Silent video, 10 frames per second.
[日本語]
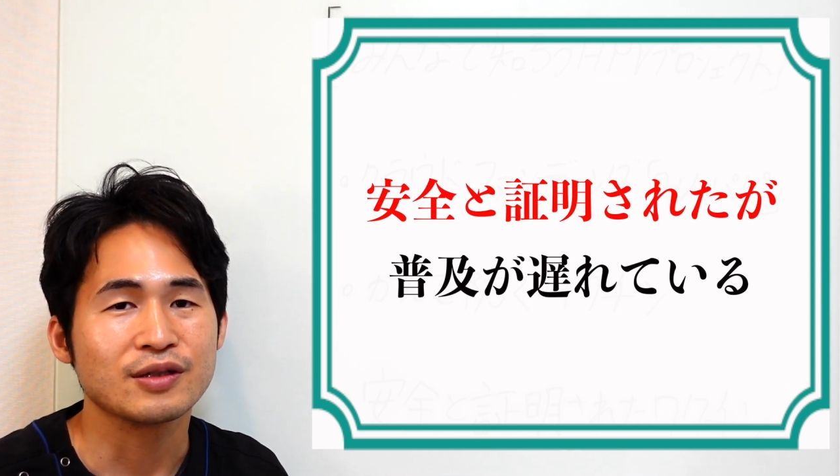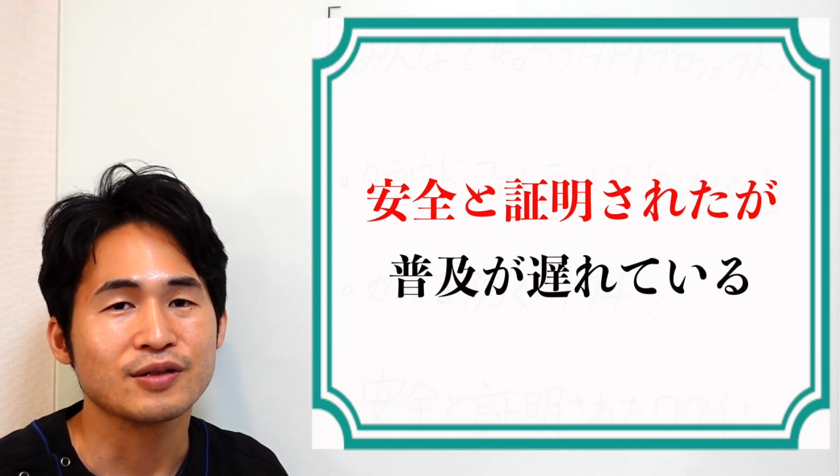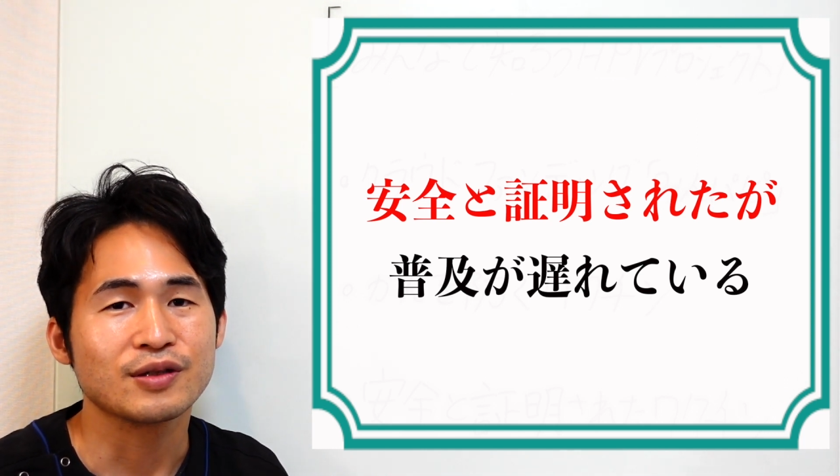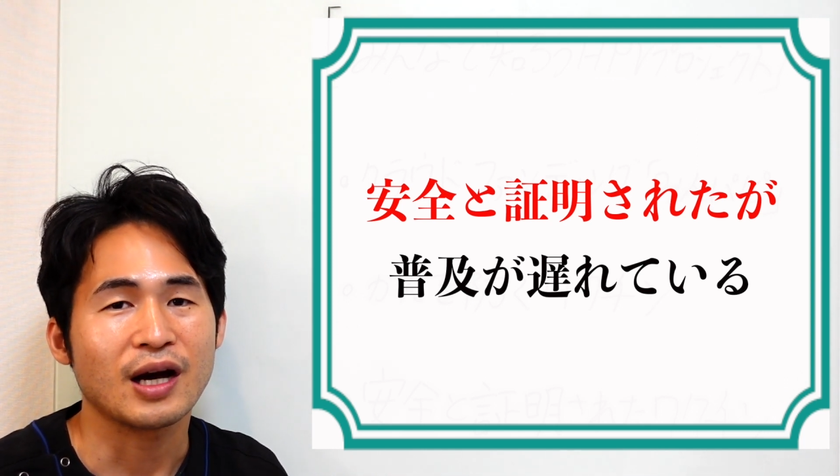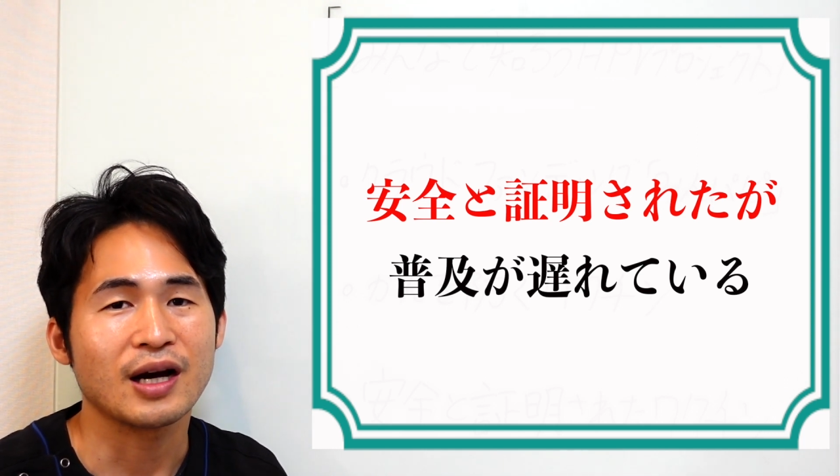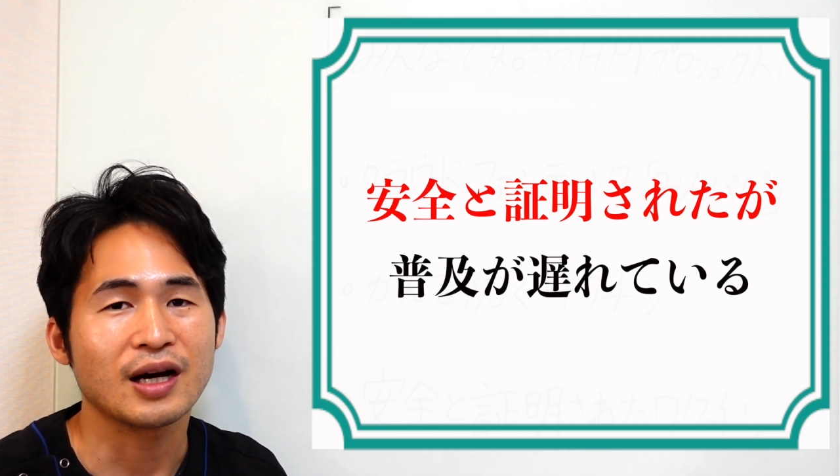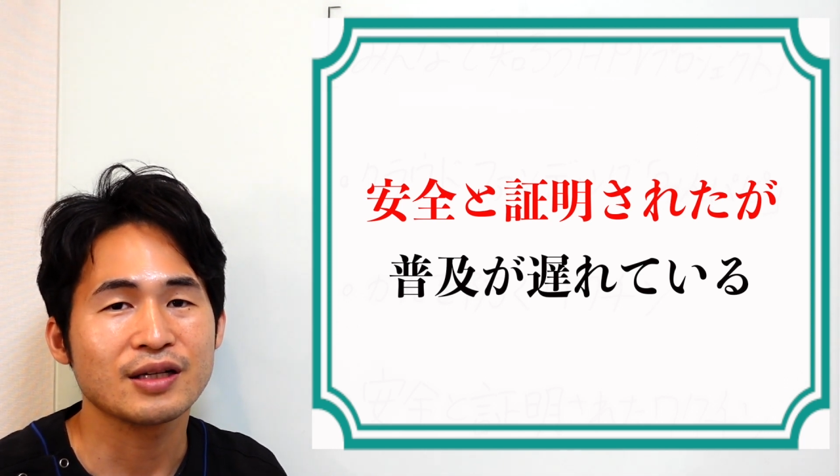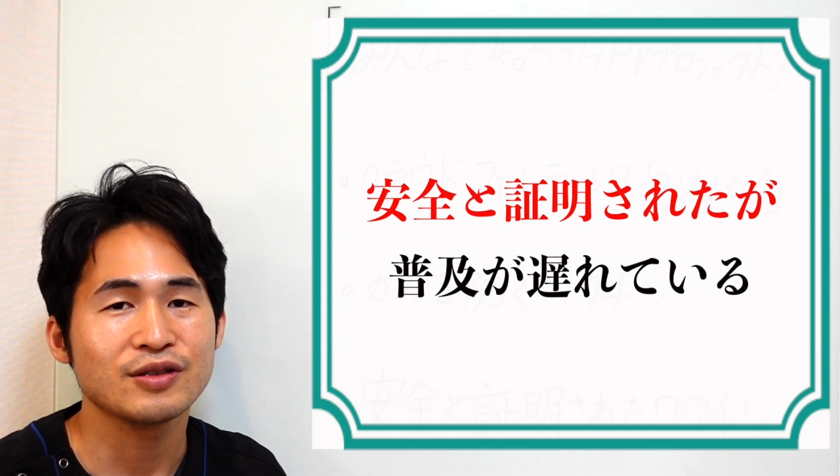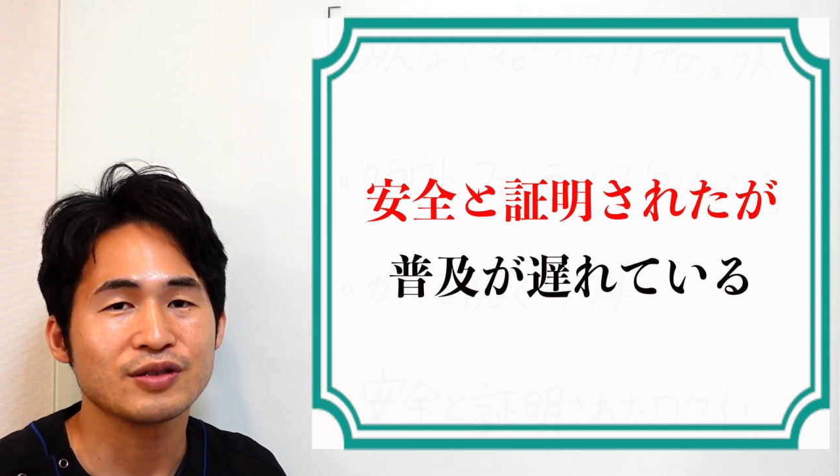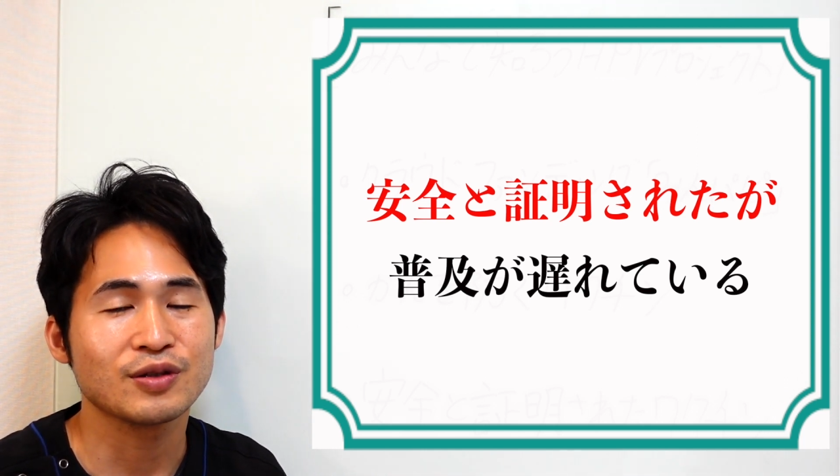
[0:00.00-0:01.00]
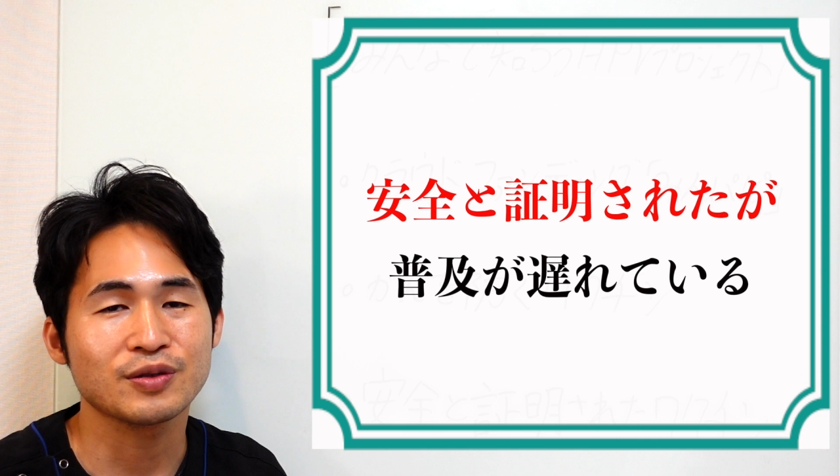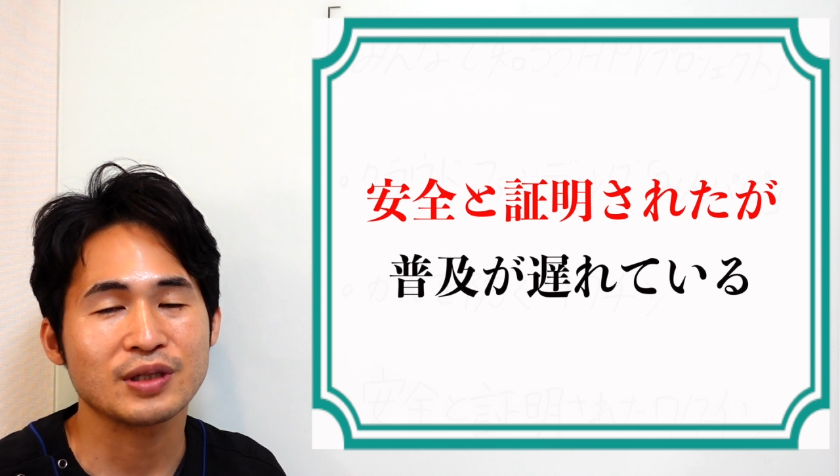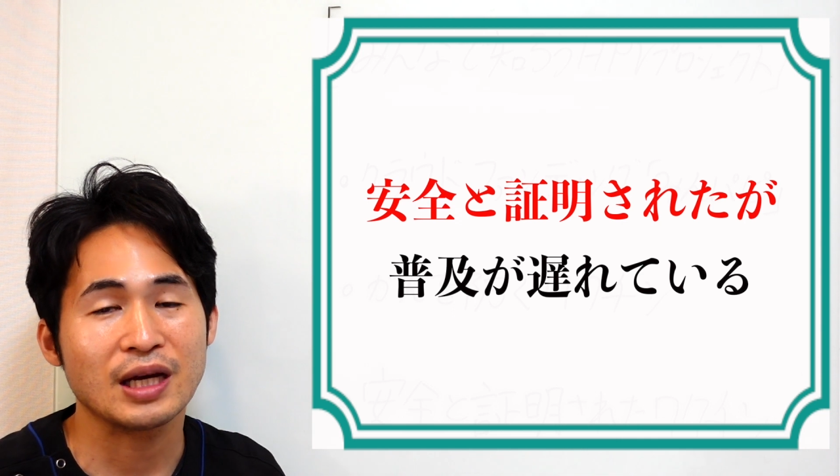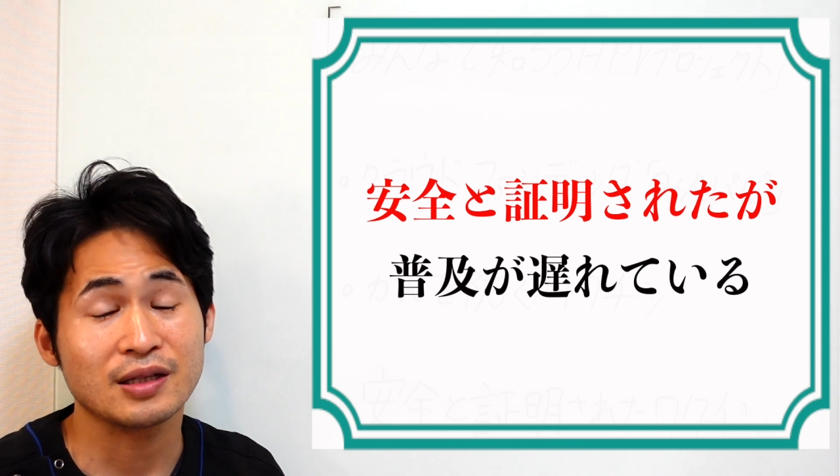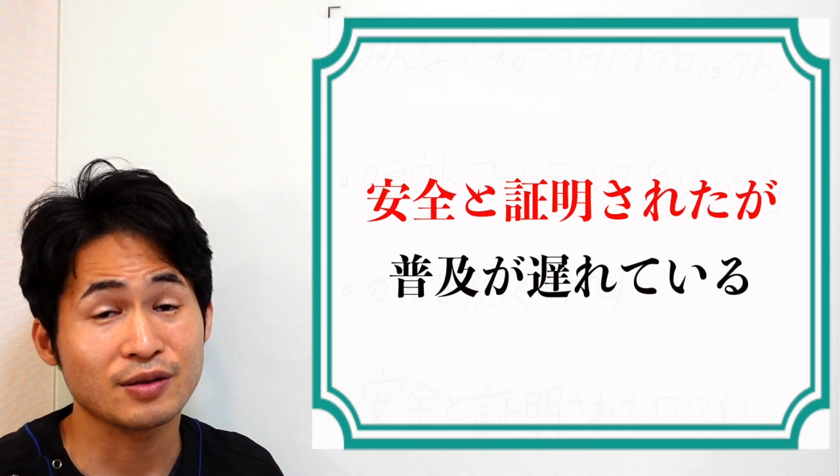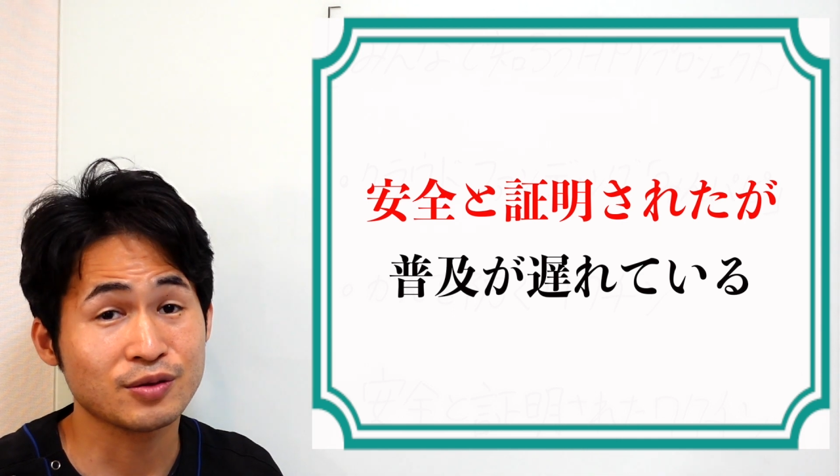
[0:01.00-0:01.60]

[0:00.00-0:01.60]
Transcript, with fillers: いう歯がゆい状態